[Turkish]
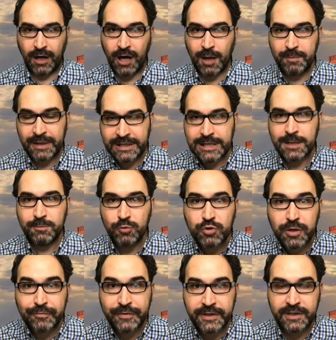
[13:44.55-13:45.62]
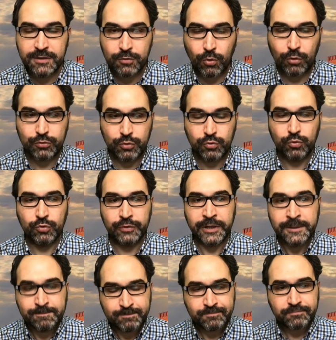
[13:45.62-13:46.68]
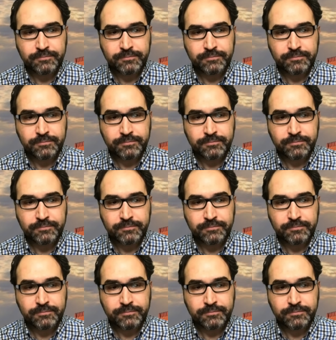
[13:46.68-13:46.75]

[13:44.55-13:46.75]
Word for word: ABD müttefikidir Orta Doğu'da.